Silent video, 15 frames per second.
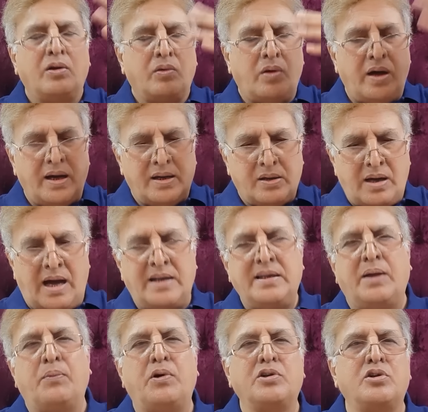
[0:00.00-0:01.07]
কয়েক
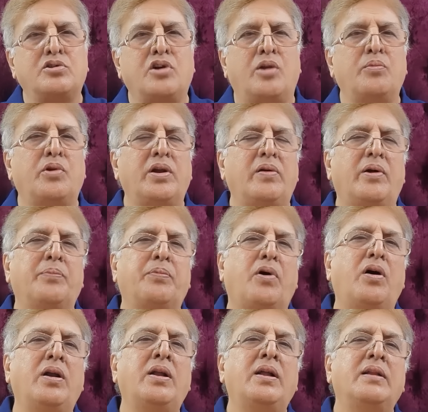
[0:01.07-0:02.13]
হাজার বছর জন্ম নেওয়ার
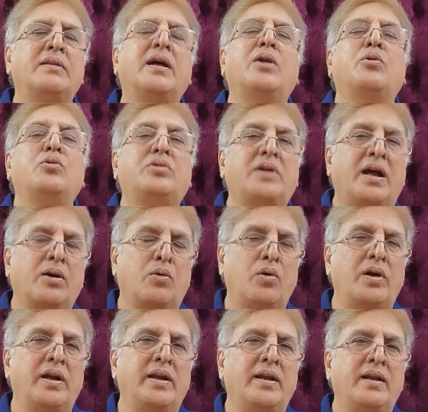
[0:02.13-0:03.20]
পর তার উদ্ধার
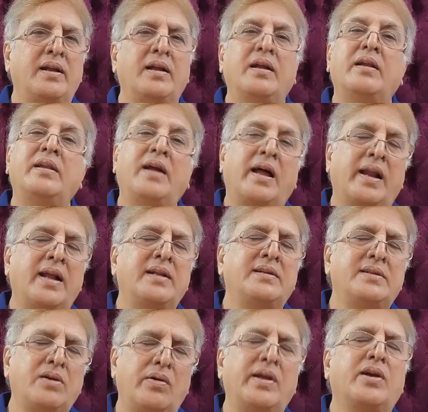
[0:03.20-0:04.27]
করলেন
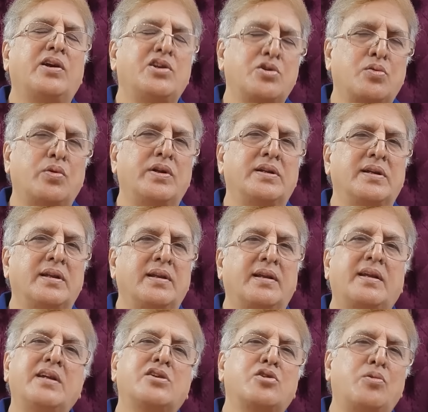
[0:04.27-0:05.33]
নারায়ণজি অনেক কিছু করেছেন
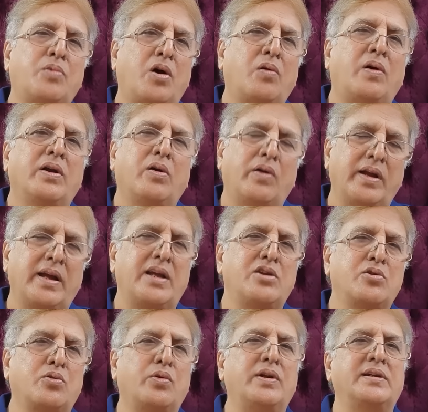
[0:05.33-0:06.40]
কৃষ্ণ ভগবানও অনেক কিছু
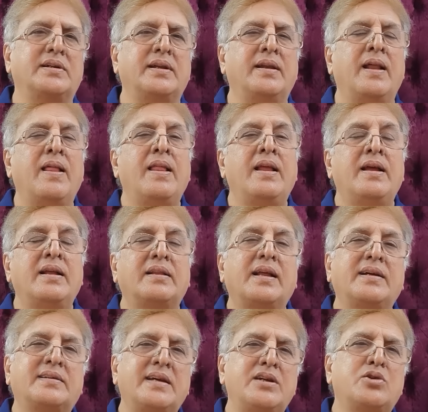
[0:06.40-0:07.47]
করেছেন তা
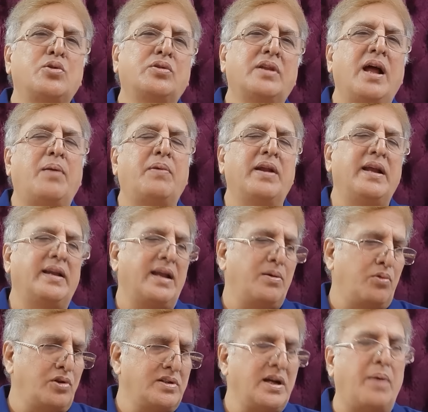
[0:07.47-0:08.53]
সেই সূত্রে আমার এটাই
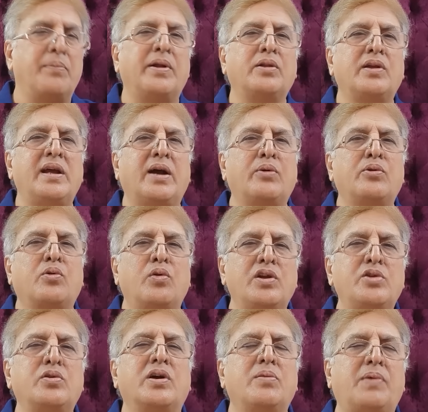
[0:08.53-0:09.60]
বলছি আমরা তো এখন
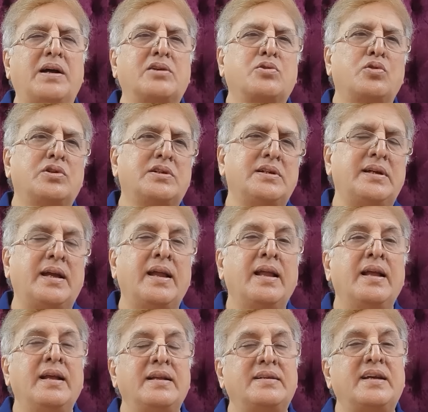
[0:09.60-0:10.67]
কলিযুগে বাস করছি
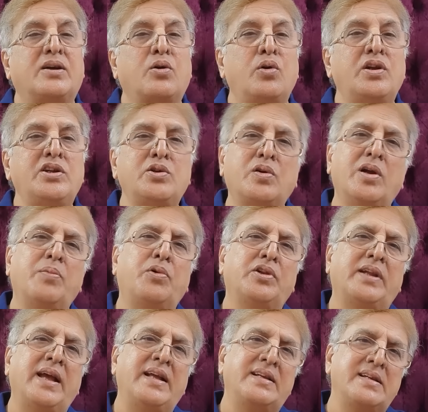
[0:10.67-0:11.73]
যে কলিযুগের
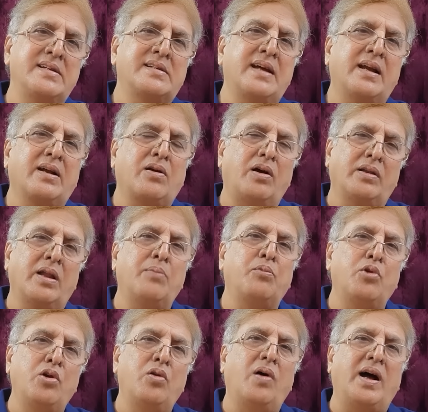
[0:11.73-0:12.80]
মধ্যে এই জিনিসটার কথার
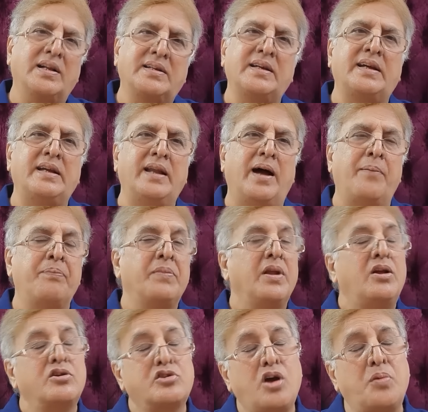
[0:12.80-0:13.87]
মূল্য আছে কি না
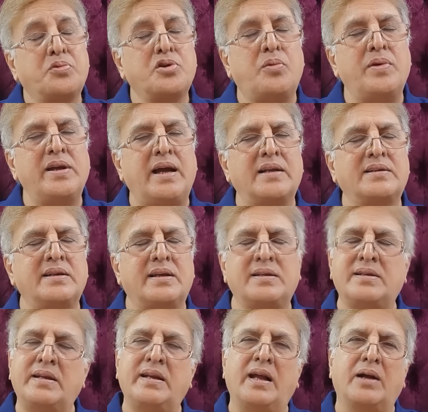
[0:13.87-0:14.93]
সব আছে এটা
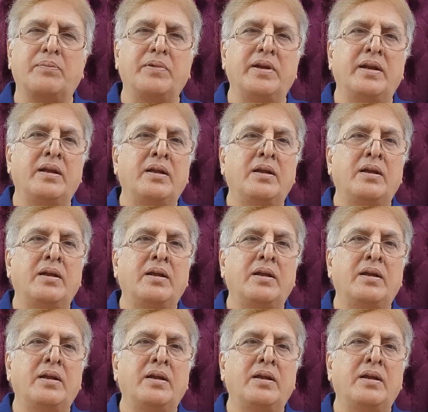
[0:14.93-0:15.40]
জেনে রাখবেন